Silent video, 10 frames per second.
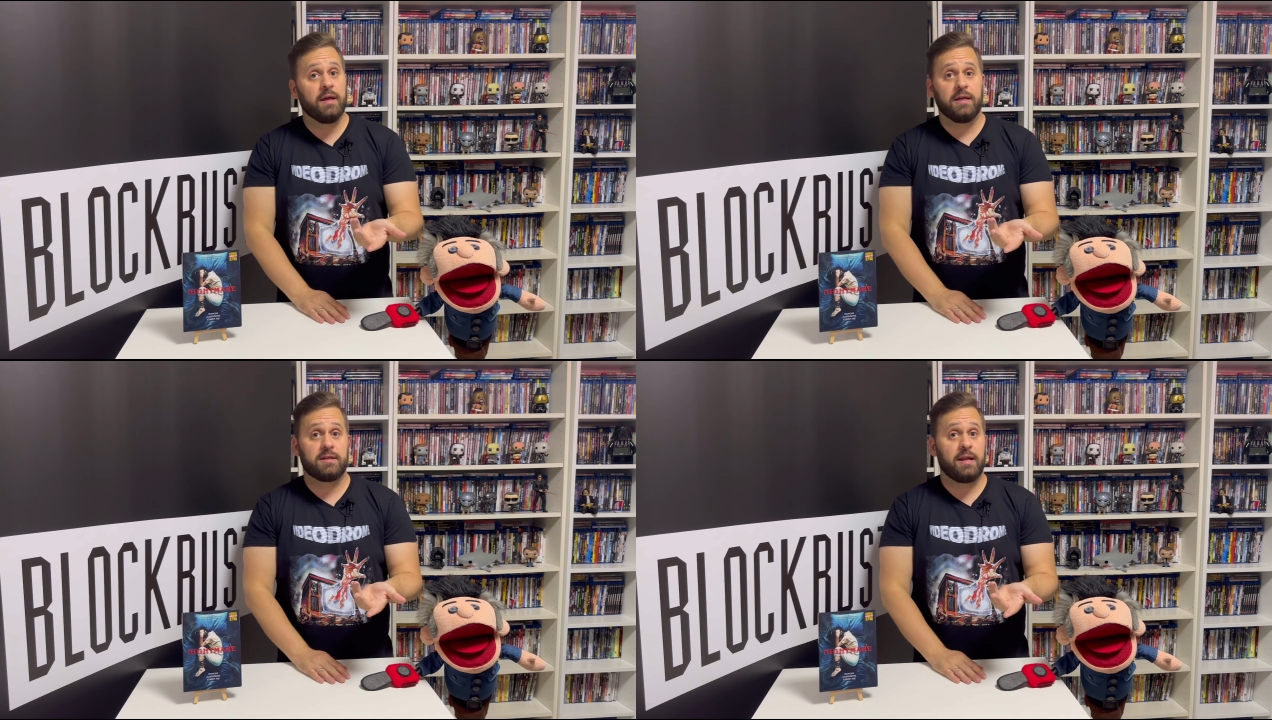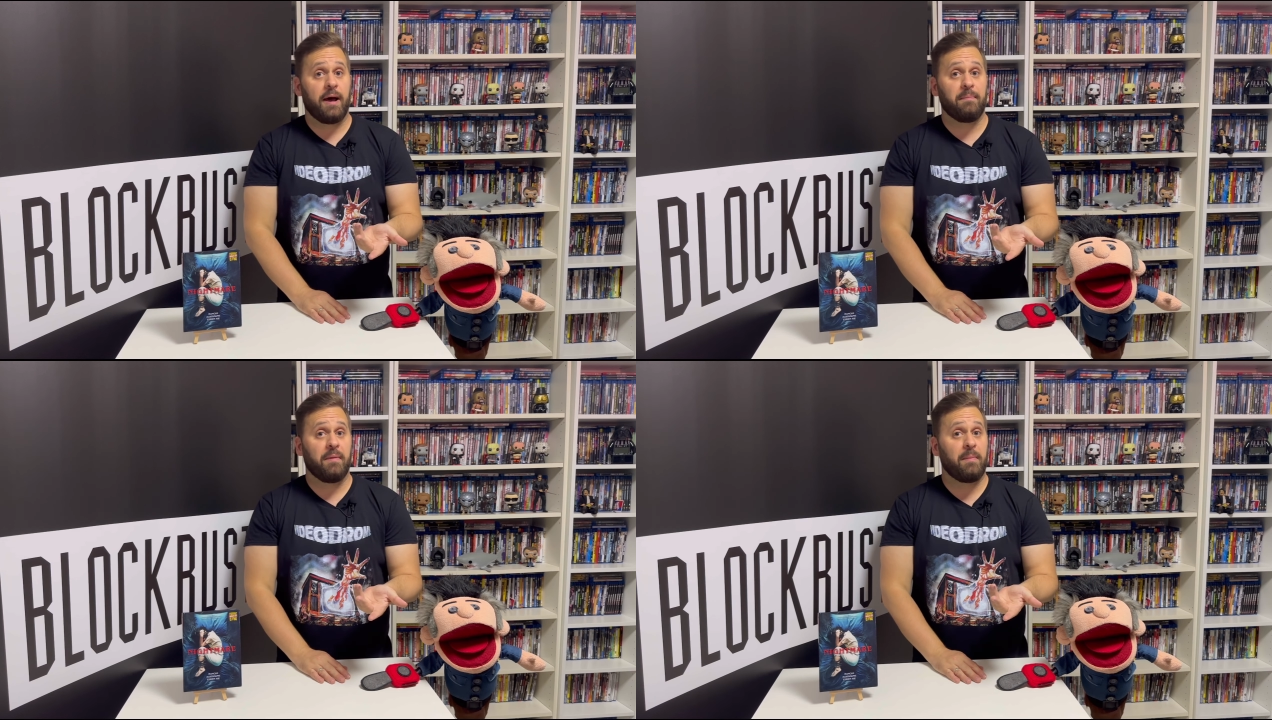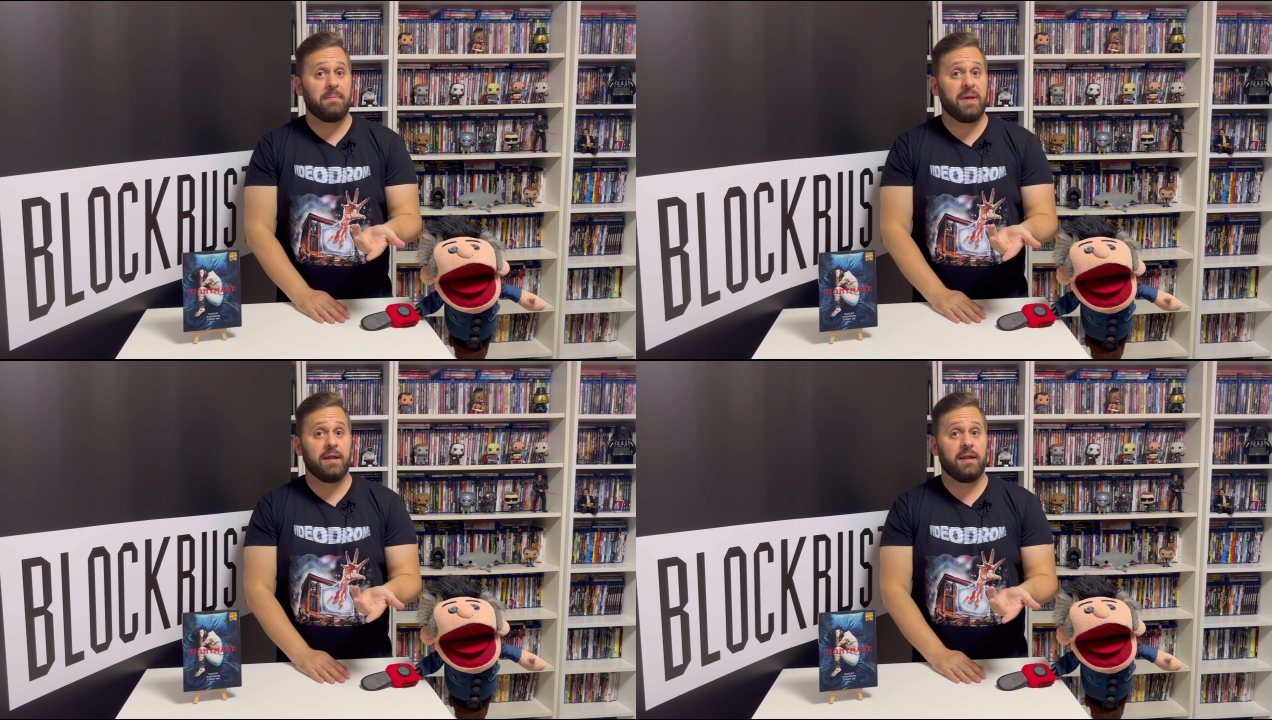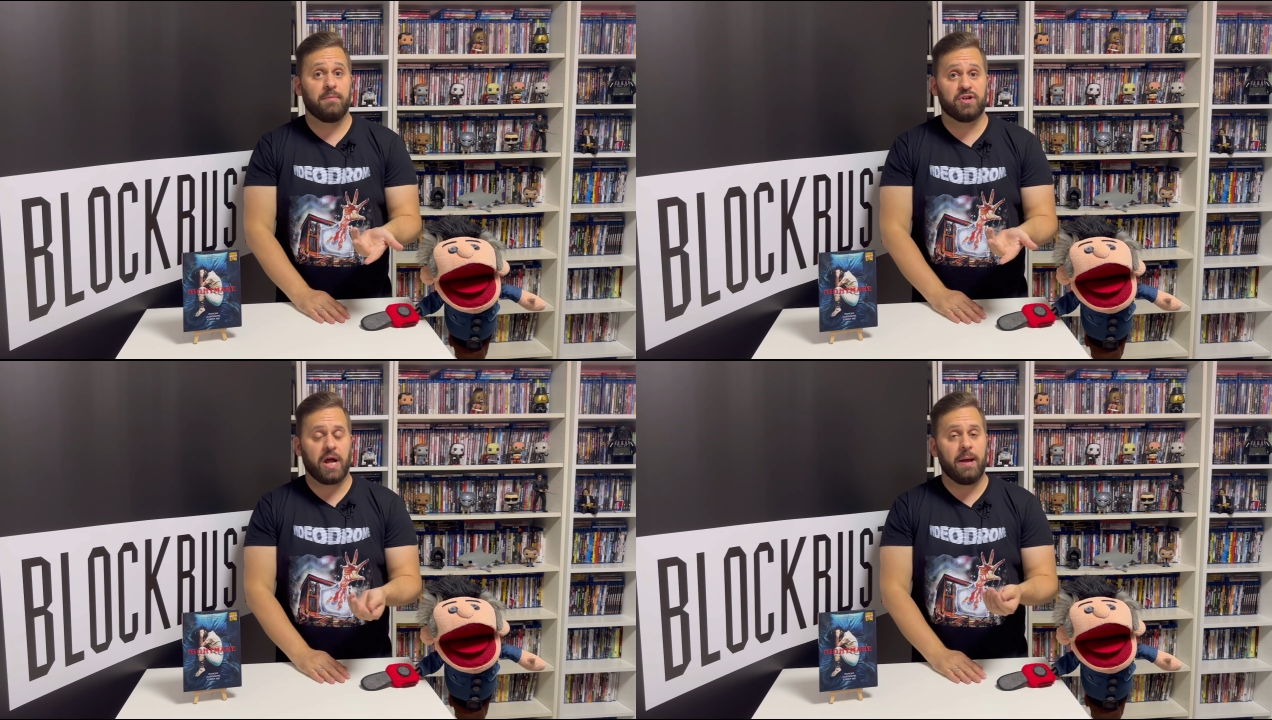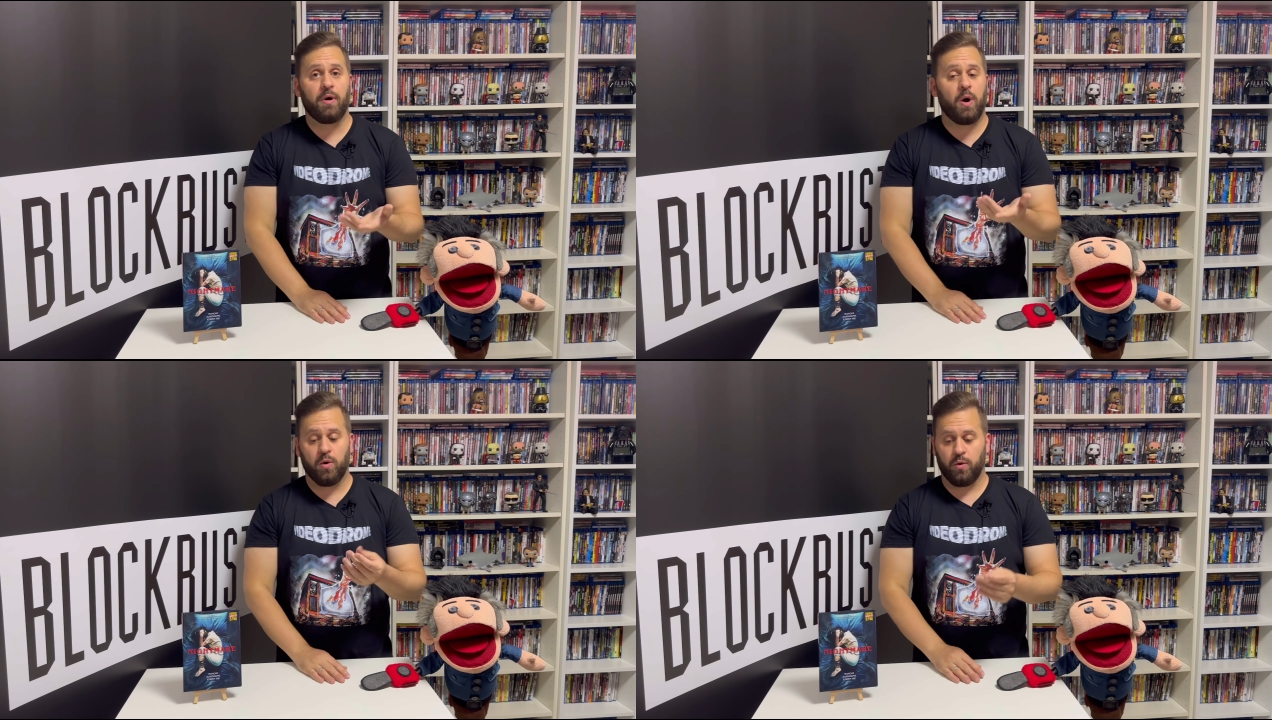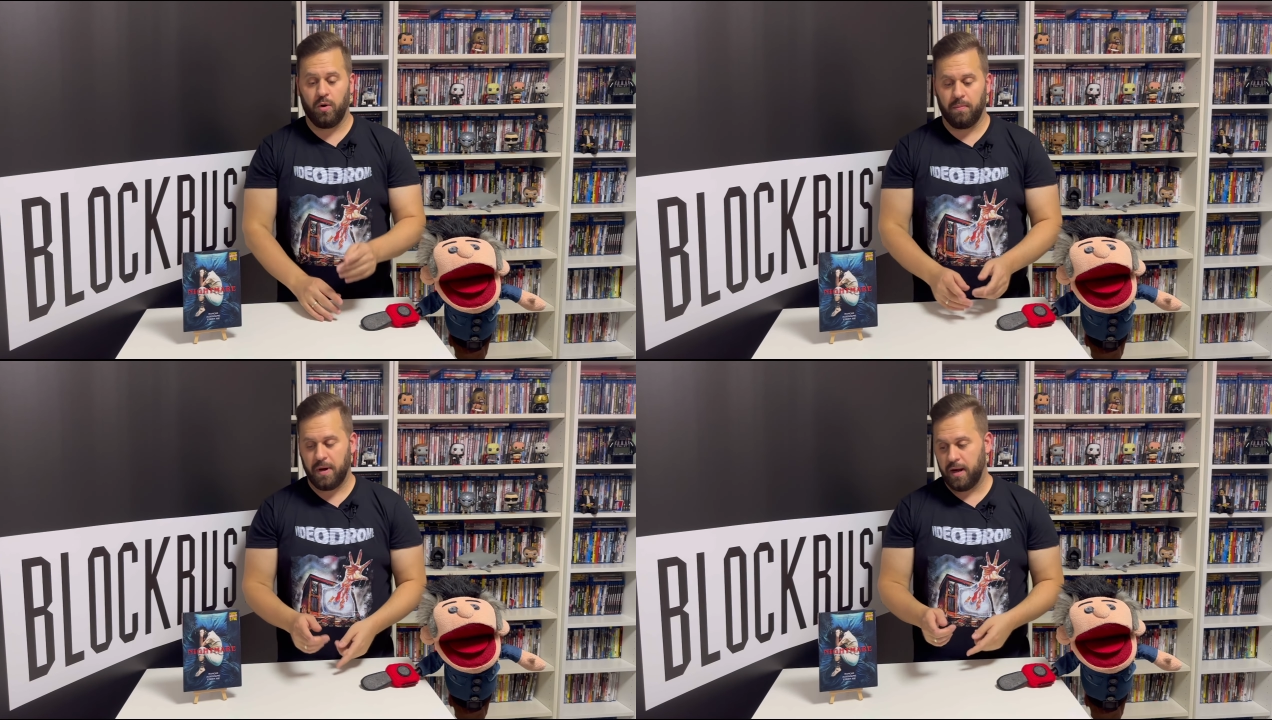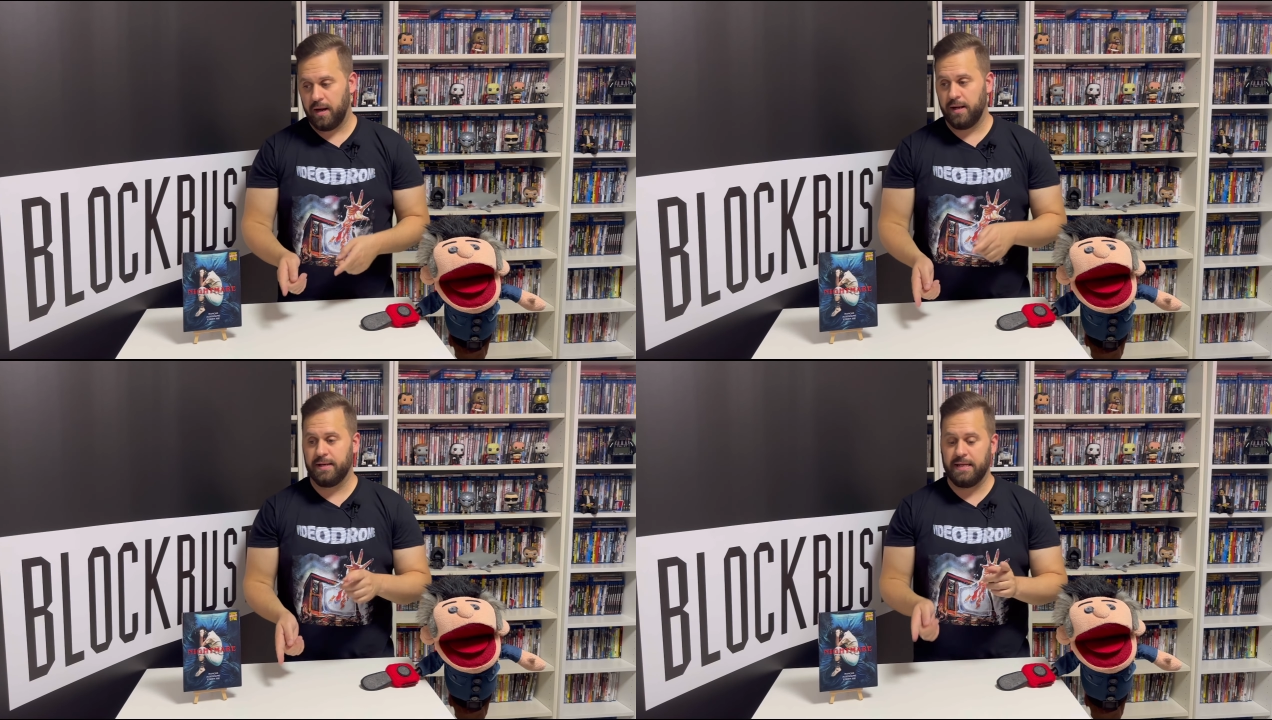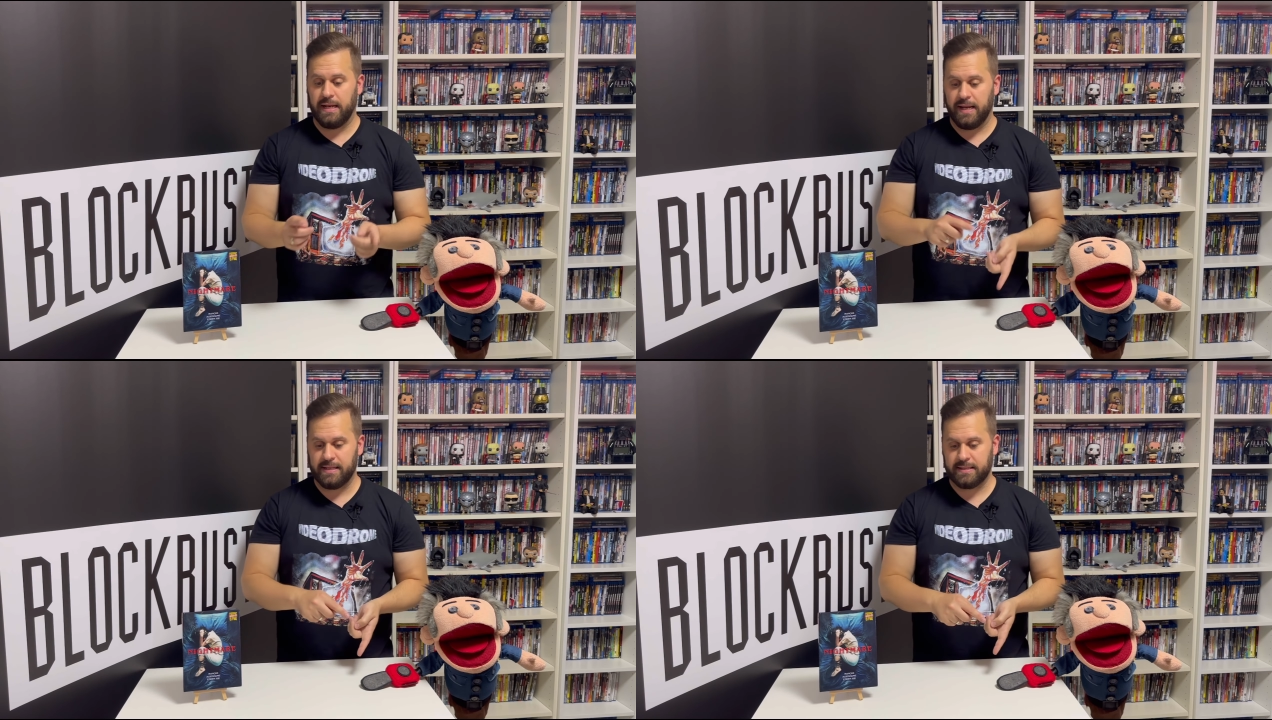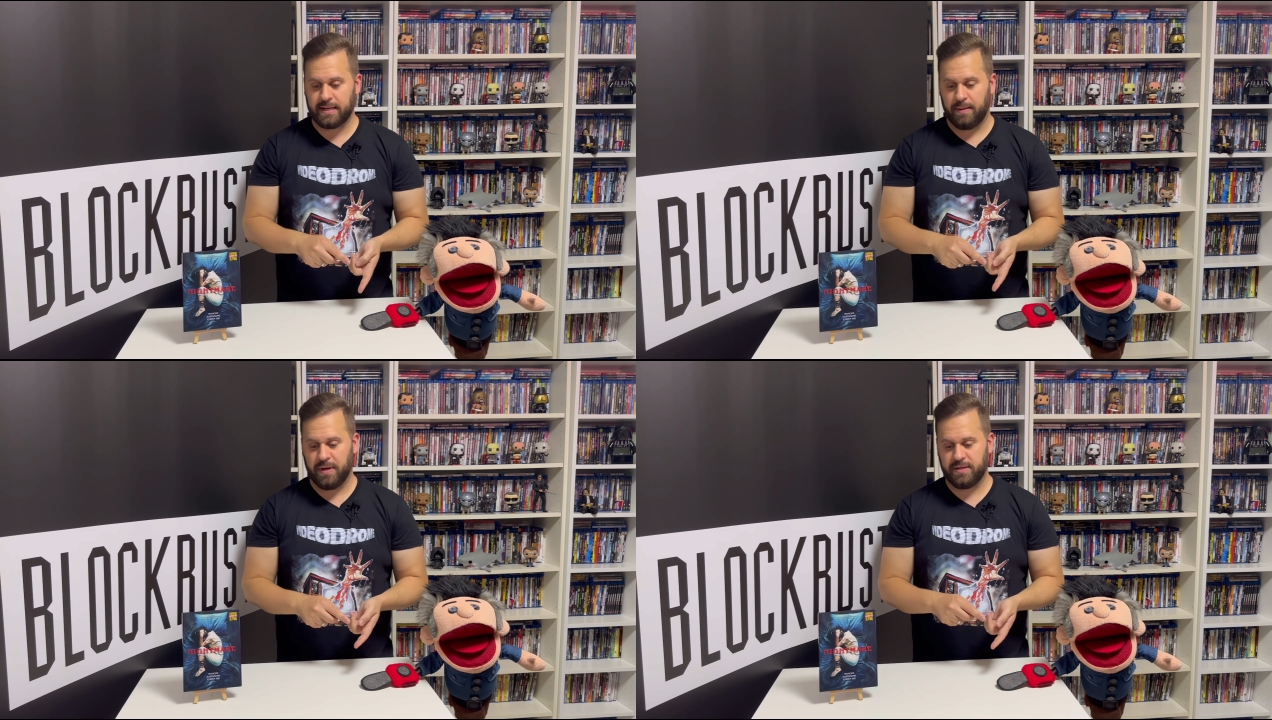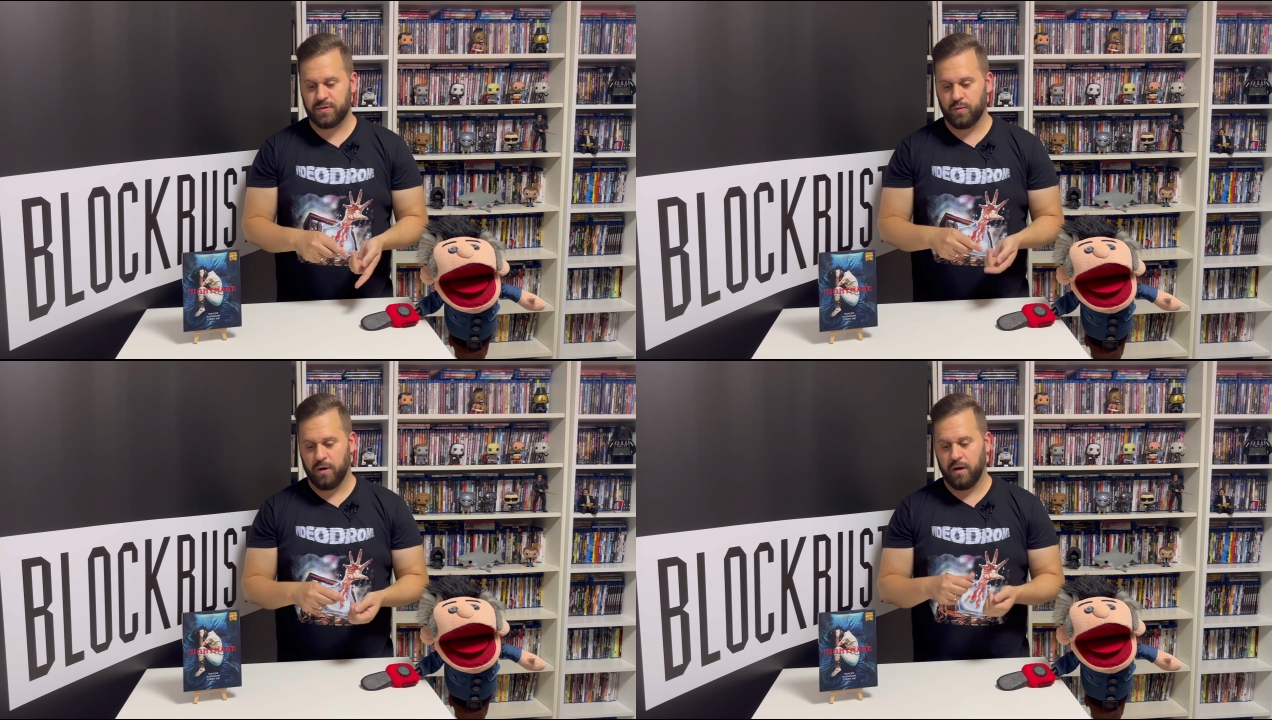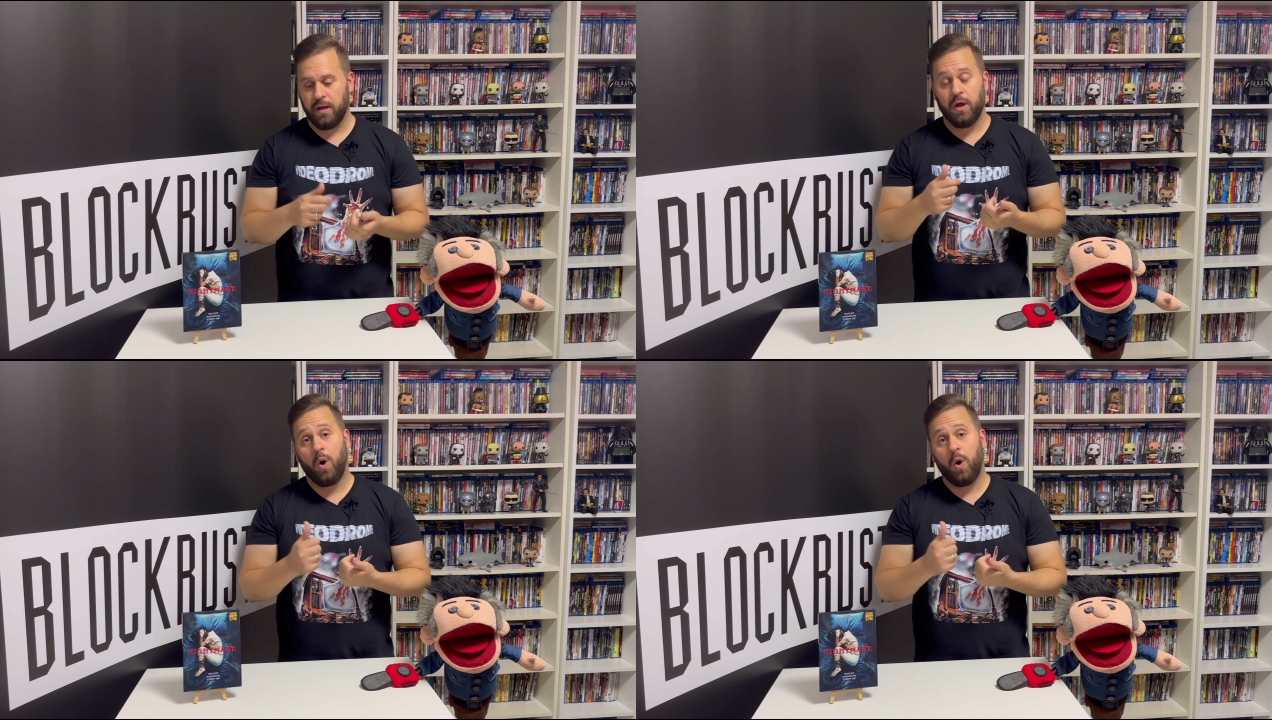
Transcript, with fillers: ich habe bei mir in der Beschreibung auch nochmal die Links einmal zur